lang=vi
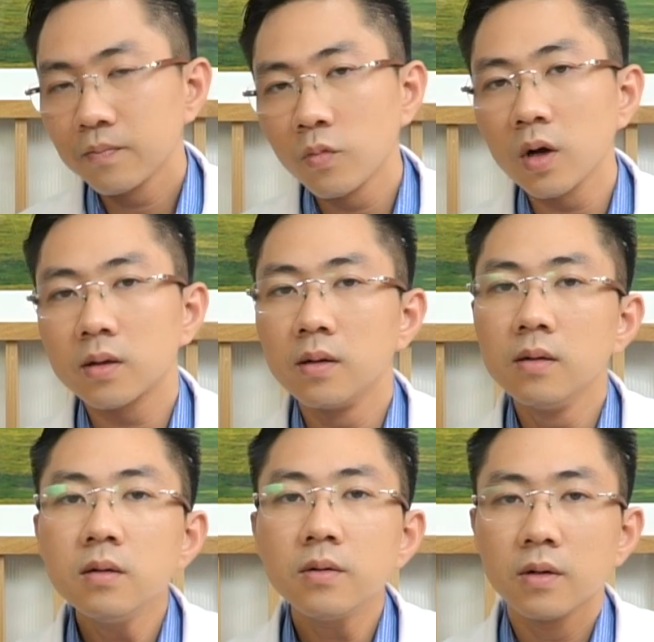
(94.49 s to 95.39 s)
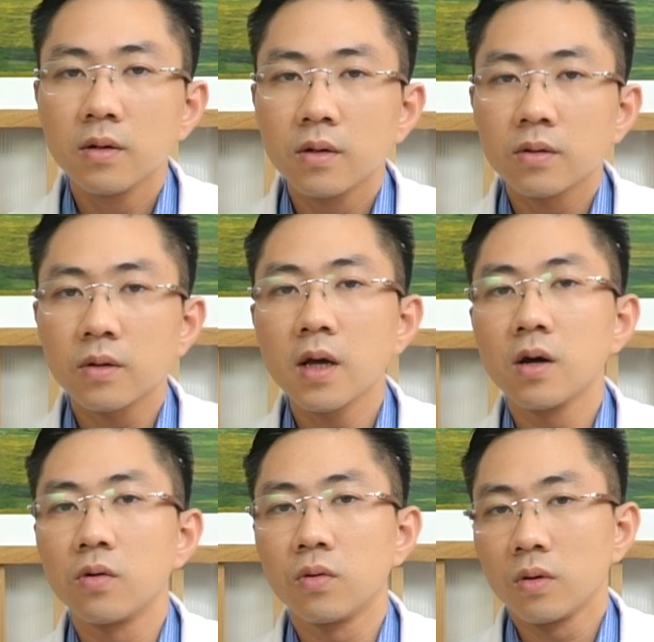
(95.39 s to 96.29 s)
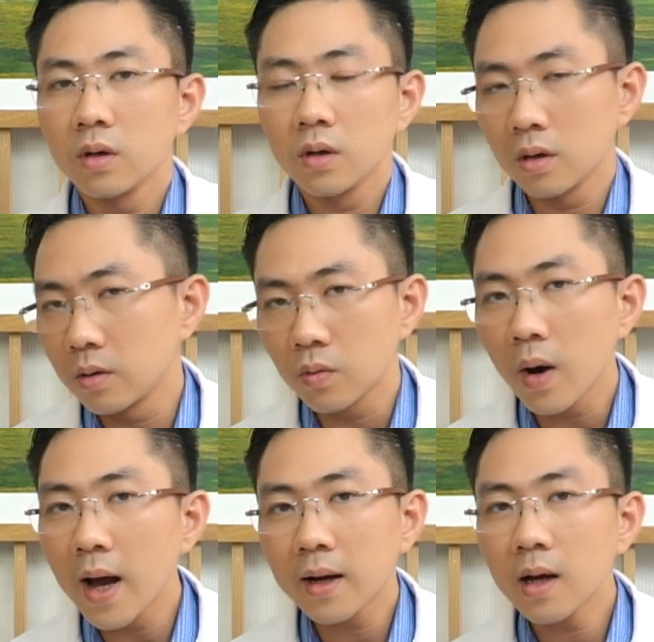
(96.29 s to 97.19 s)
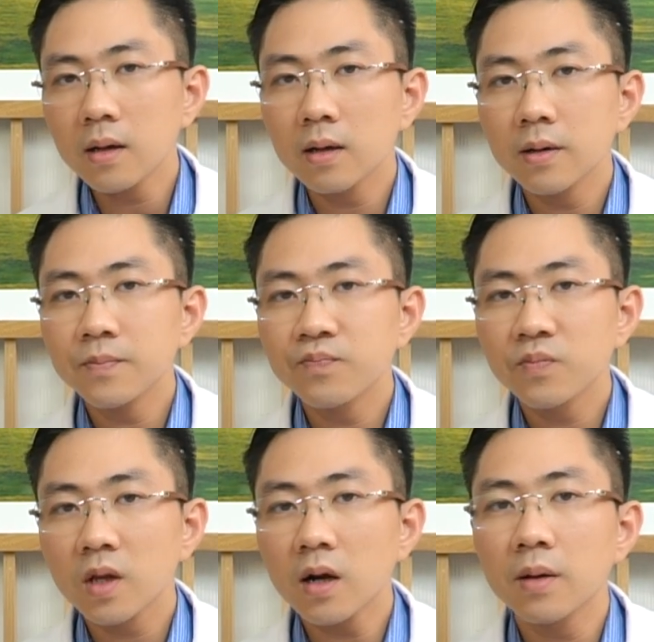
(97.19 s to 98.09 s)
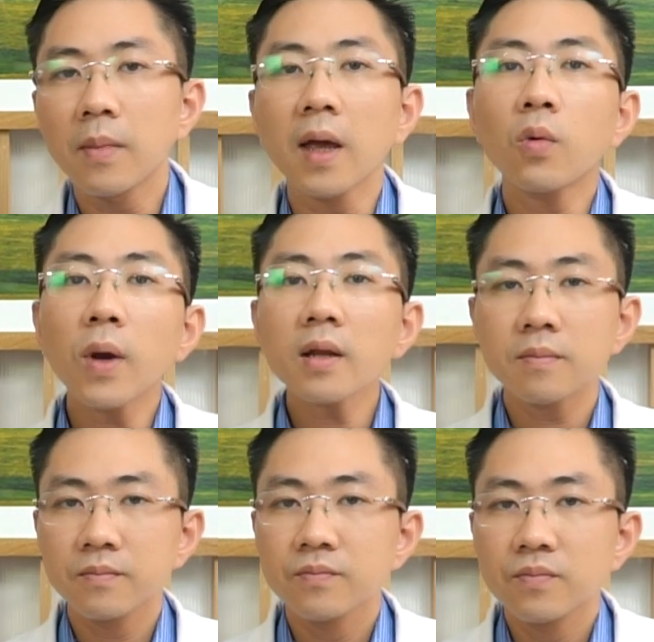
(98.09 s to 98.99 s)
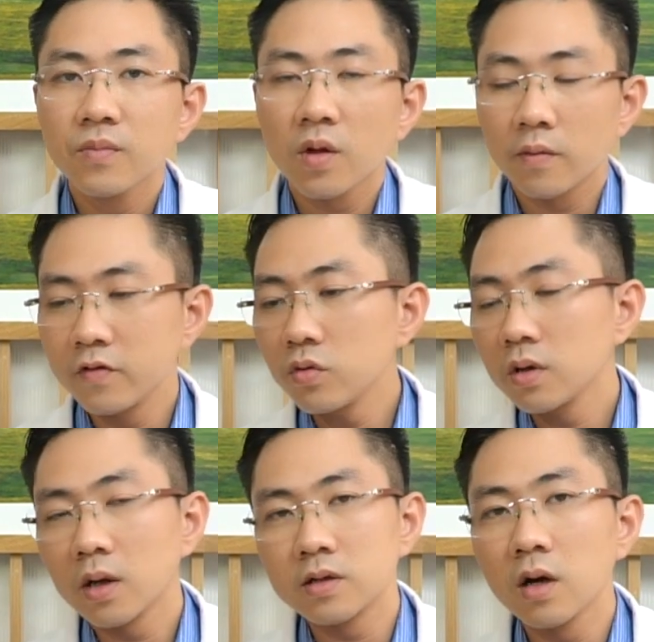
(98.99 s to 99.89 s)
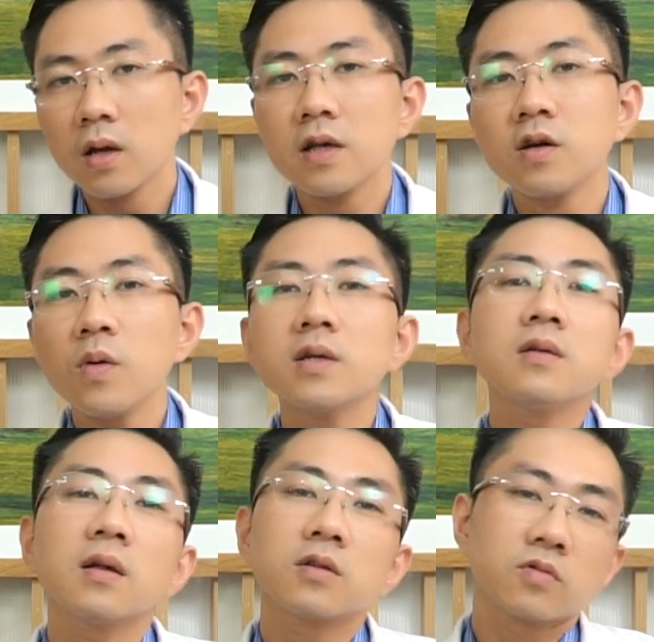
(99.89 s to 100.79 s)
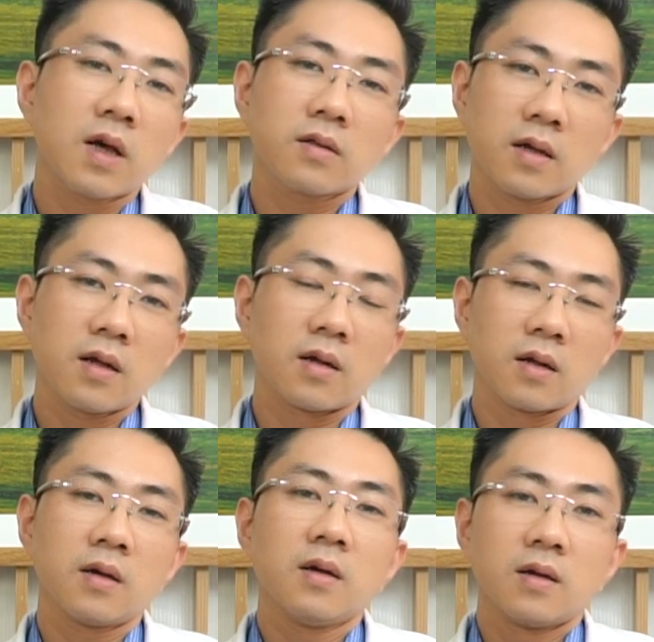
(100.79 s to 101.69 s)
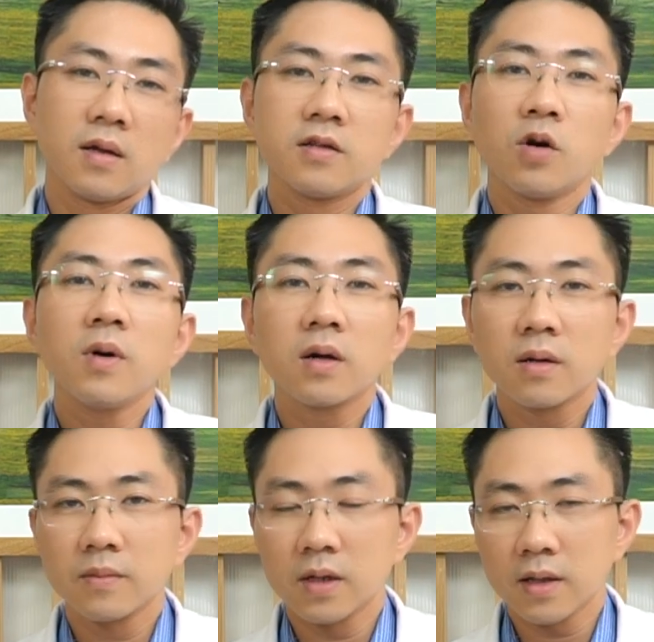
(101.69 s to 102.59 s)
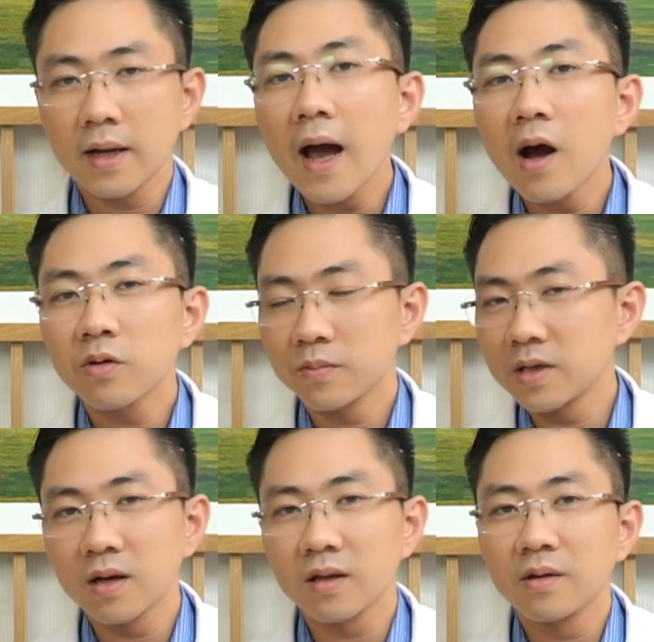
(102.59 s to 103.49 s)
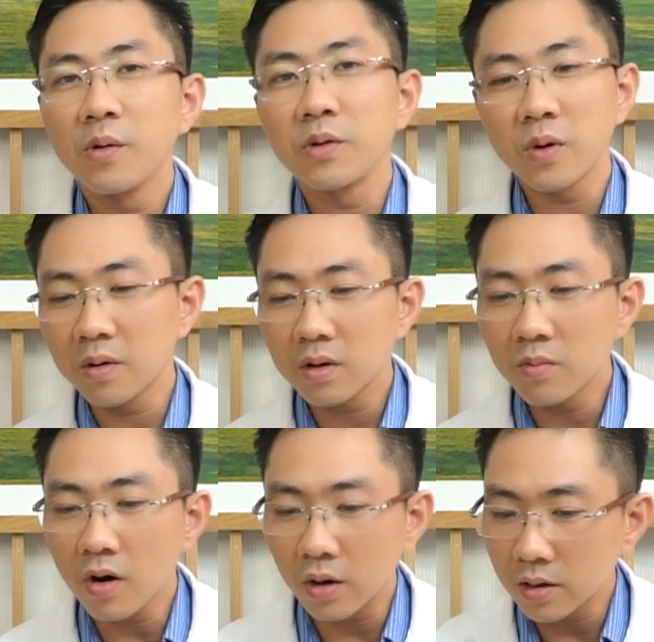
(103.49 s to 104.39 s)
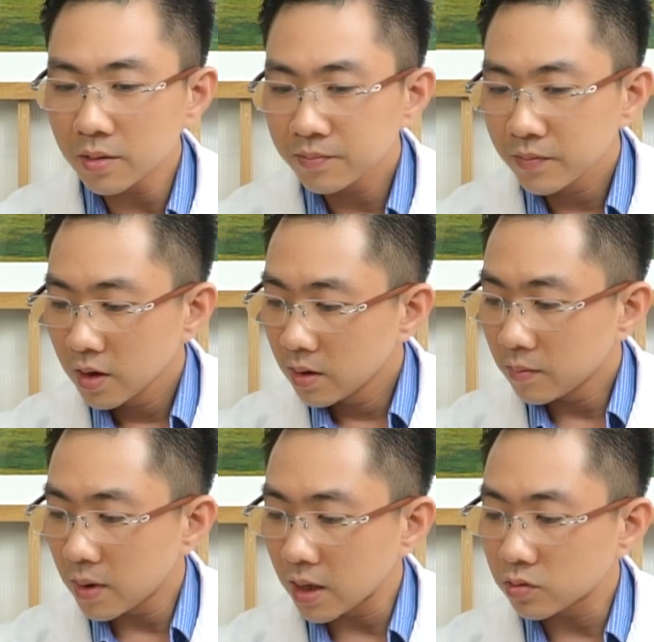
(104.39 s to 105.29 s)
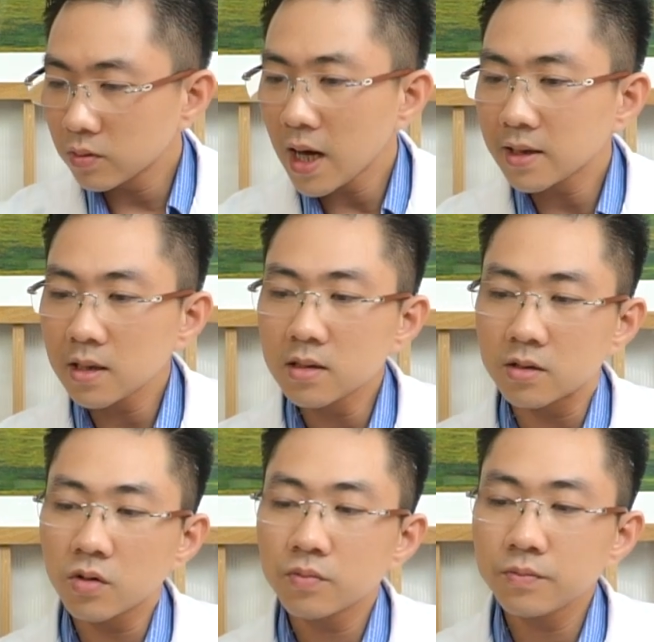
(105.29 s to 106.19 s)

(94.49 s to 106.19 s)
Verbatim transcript: mọi thứ nó đều uh, qua các cái các cái máy quét à, ví dụ như là giờ lấy dấu ngày xưa thì chúng ta thấy là, là lấy dấu bằng ờ, bằng thạch cao nhưng bây giờ thì hoàn toàn không còn nữa mà chúng ta sẽ sử dụng